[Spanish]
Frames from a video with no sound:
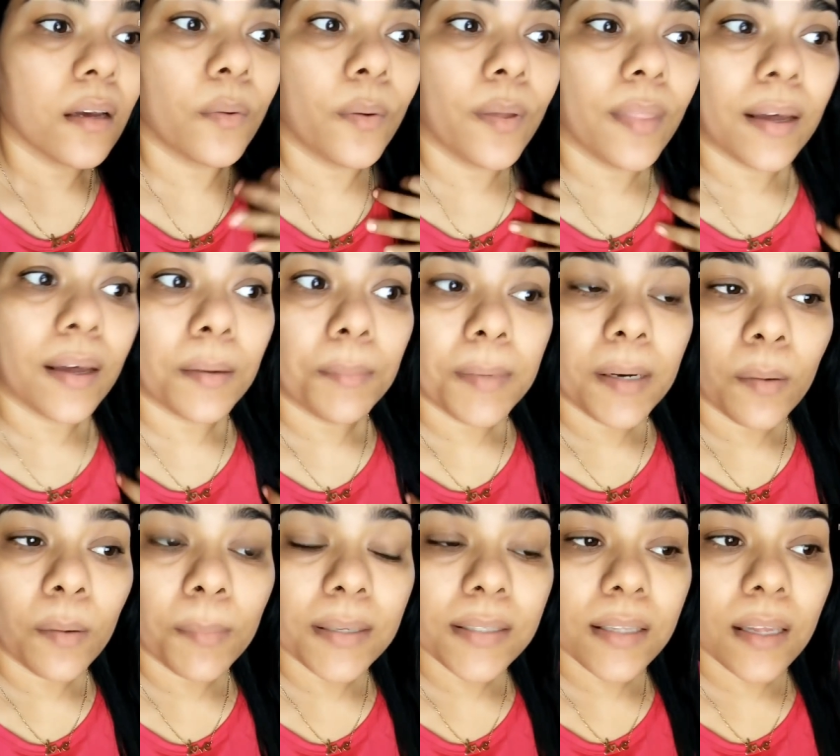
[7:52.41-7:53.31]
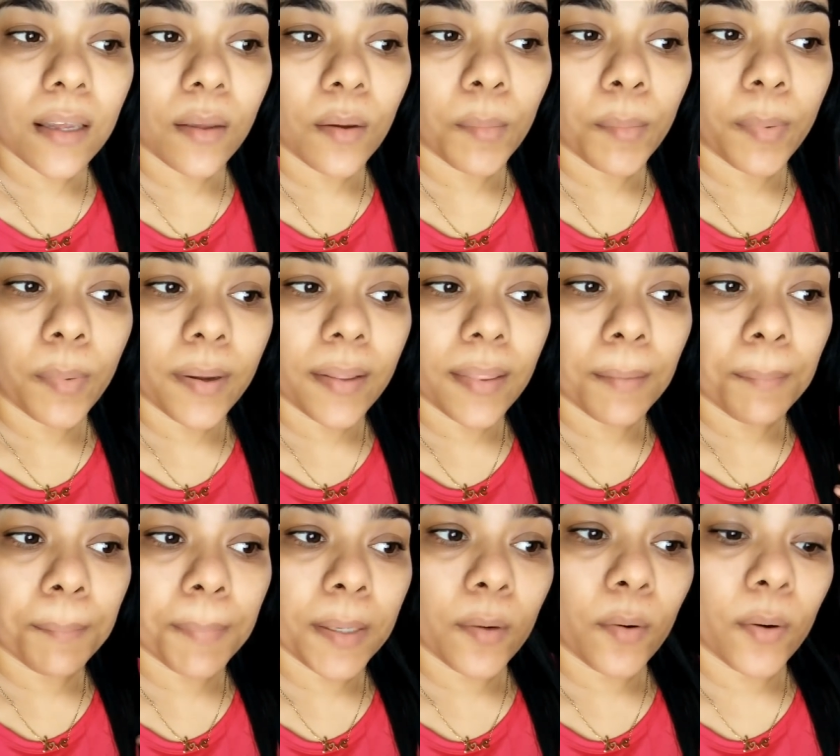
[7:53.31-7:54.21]
cuidarme lo más que yo
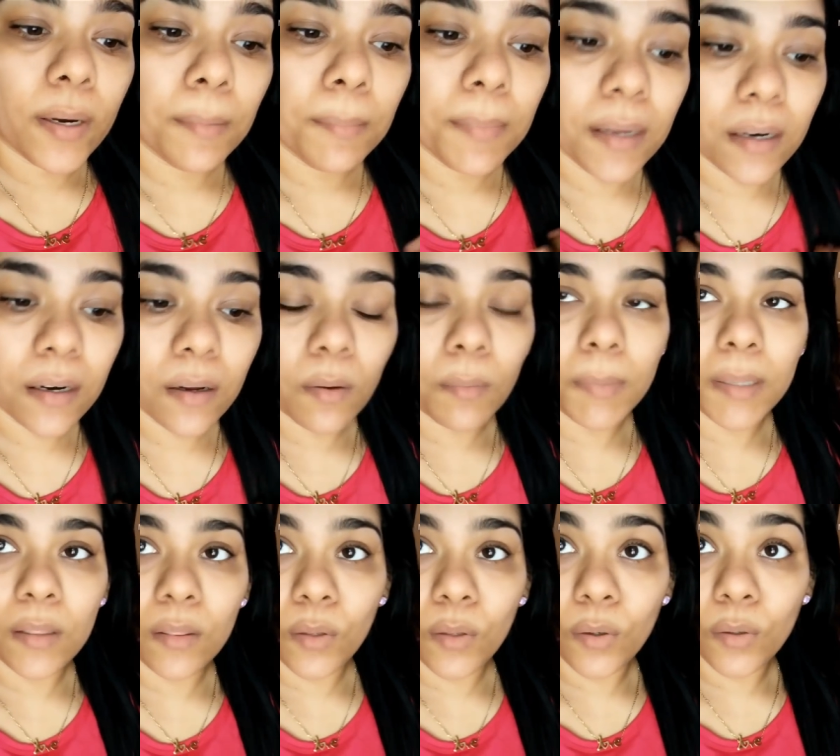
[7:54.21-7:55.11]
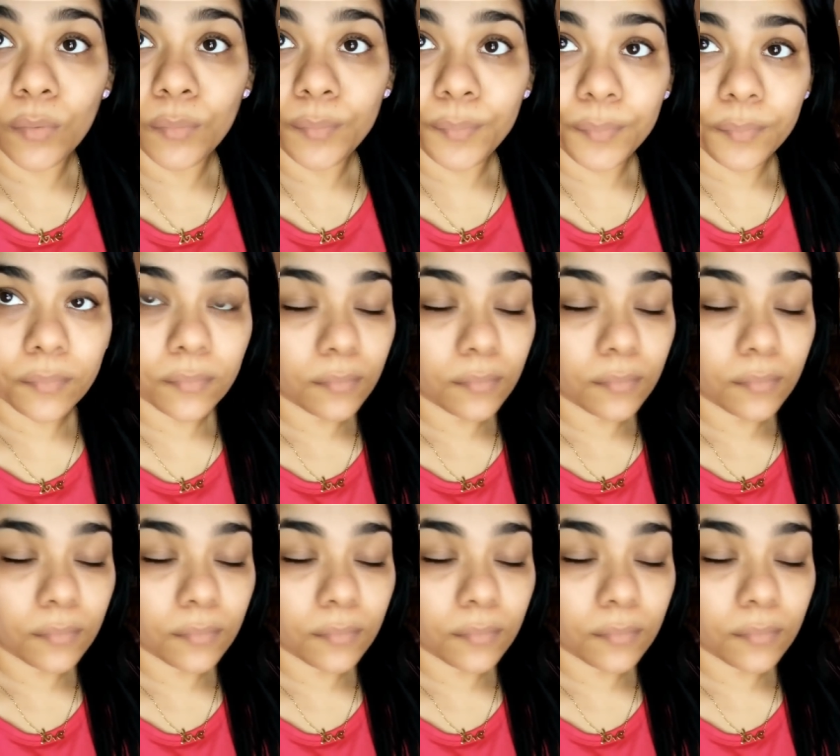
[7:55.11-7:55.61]
pueda, pero él me recomendó